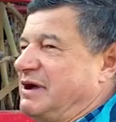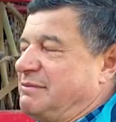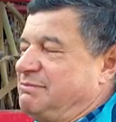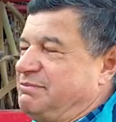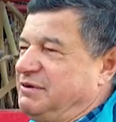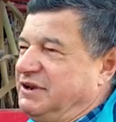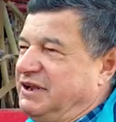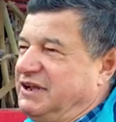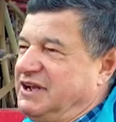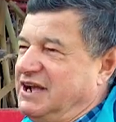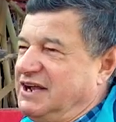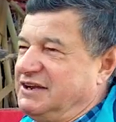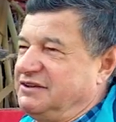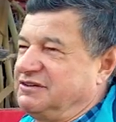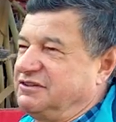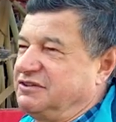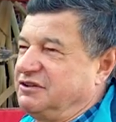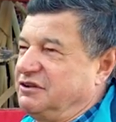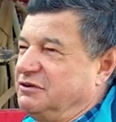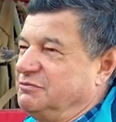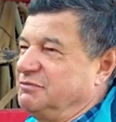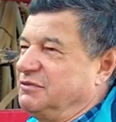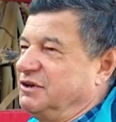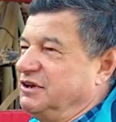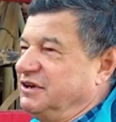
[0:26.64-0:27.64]

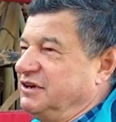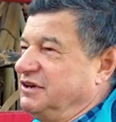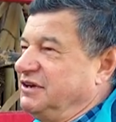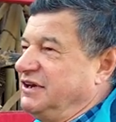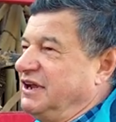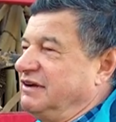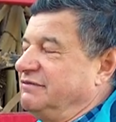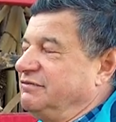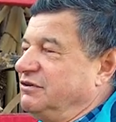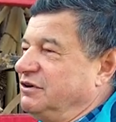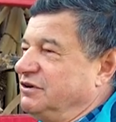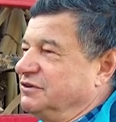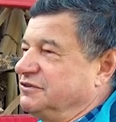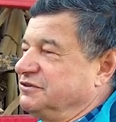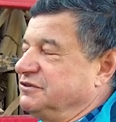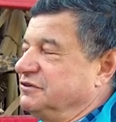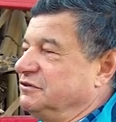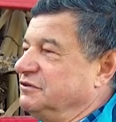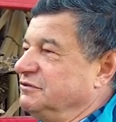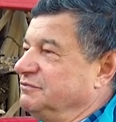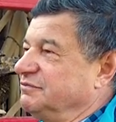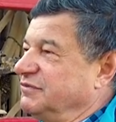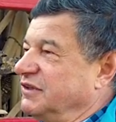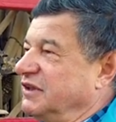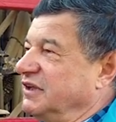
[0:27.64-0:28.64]
aplikacją
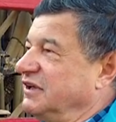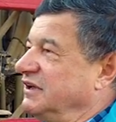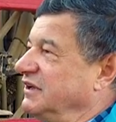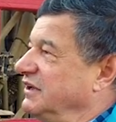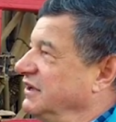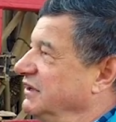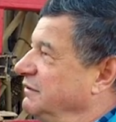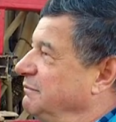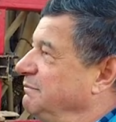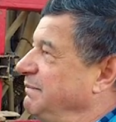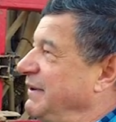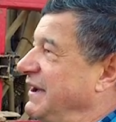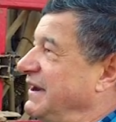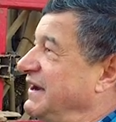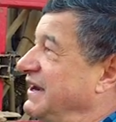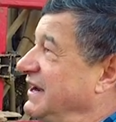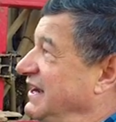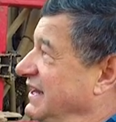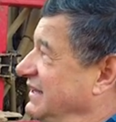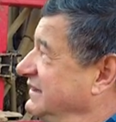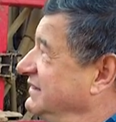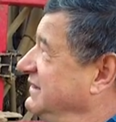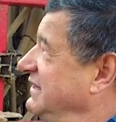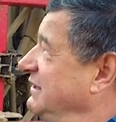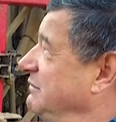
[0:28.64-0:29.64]
nawozu. E, parę
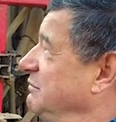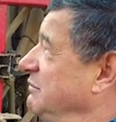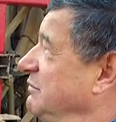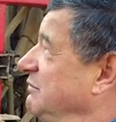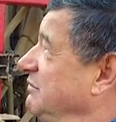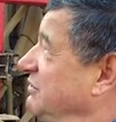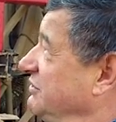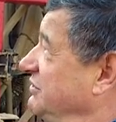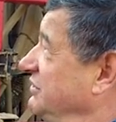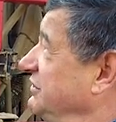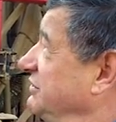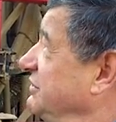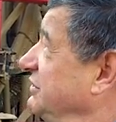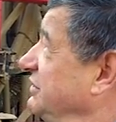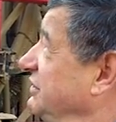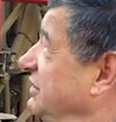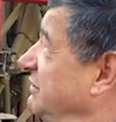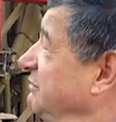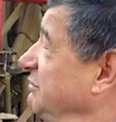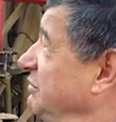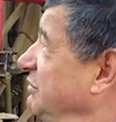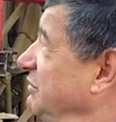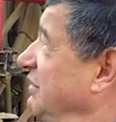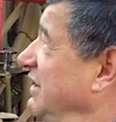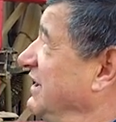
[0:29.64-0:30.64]
lat temu może to nie
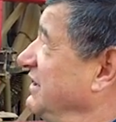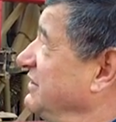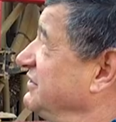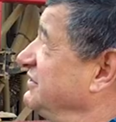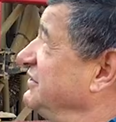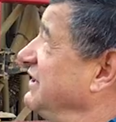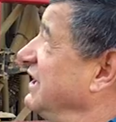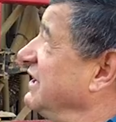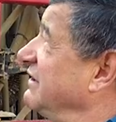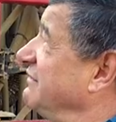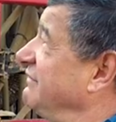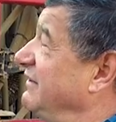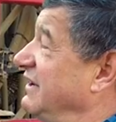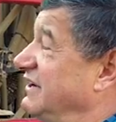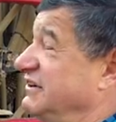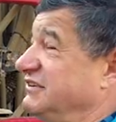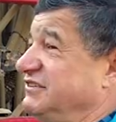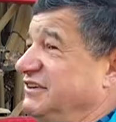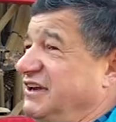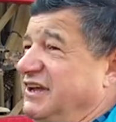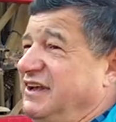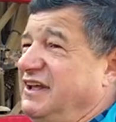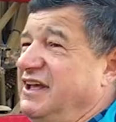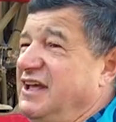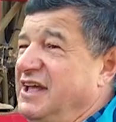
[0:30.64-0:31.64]
było aż tak
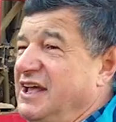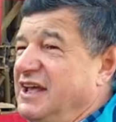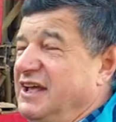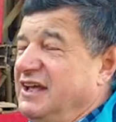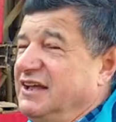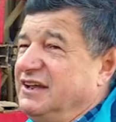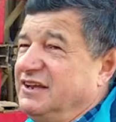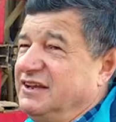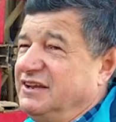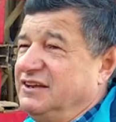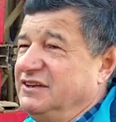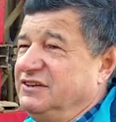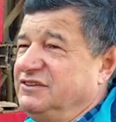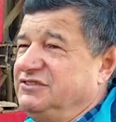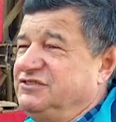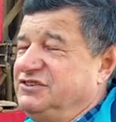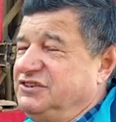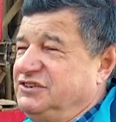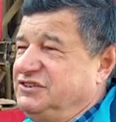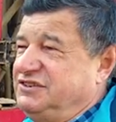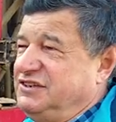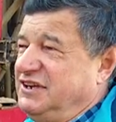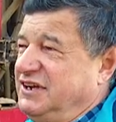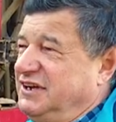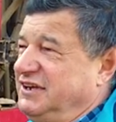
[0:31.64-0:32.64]
ważne.
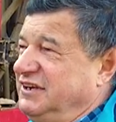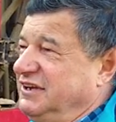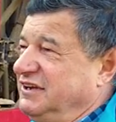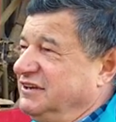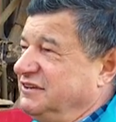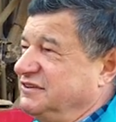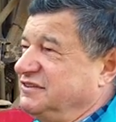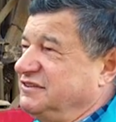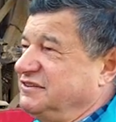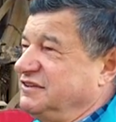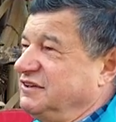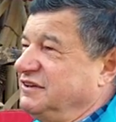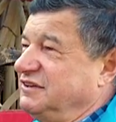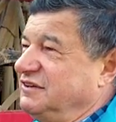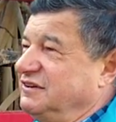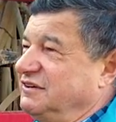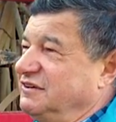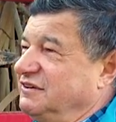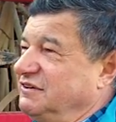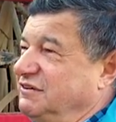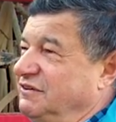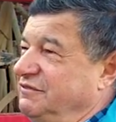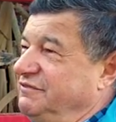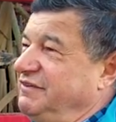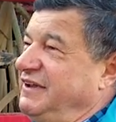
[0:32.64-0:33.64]
Dzisiaj jest
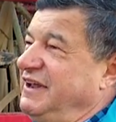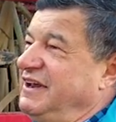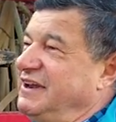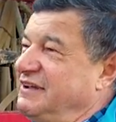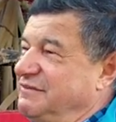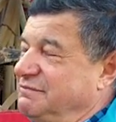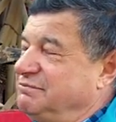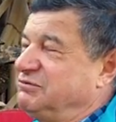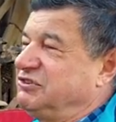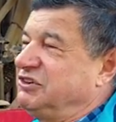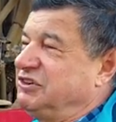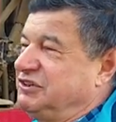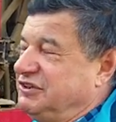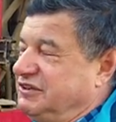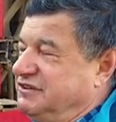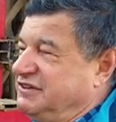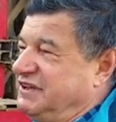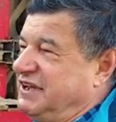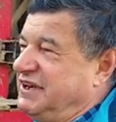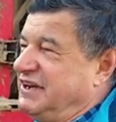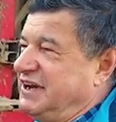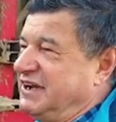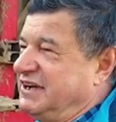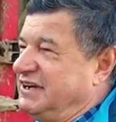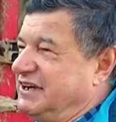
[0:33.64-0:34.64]
o wiele przy tych
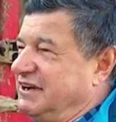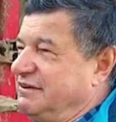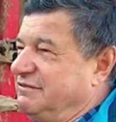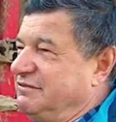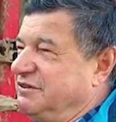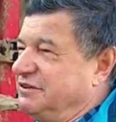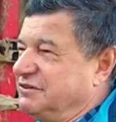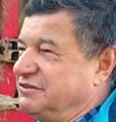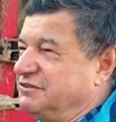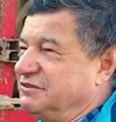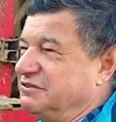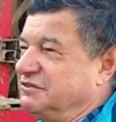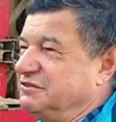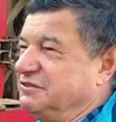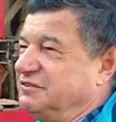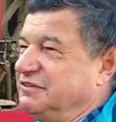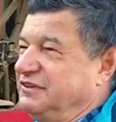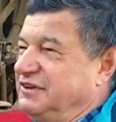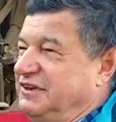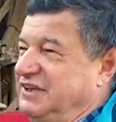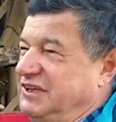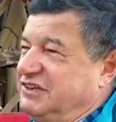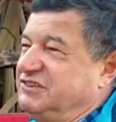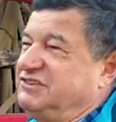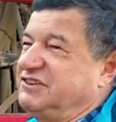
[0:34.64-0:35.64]
cenach nawozu
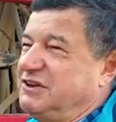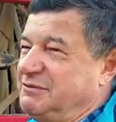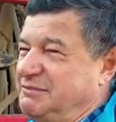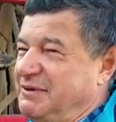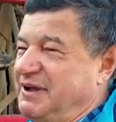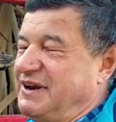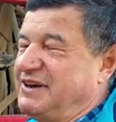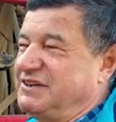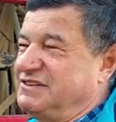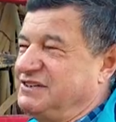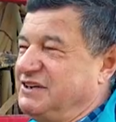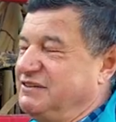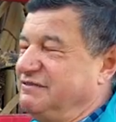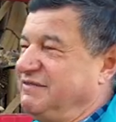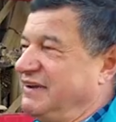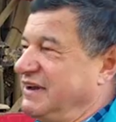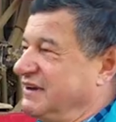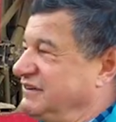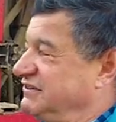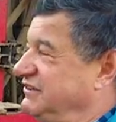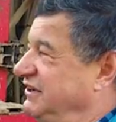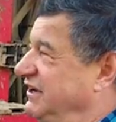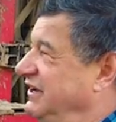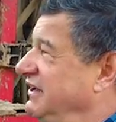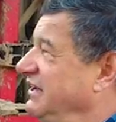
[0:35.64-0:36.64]
jeszcze bardziej
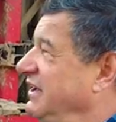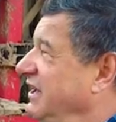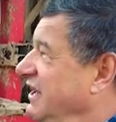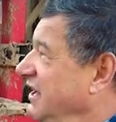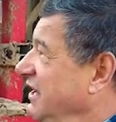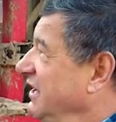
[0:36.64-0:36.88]
ważne,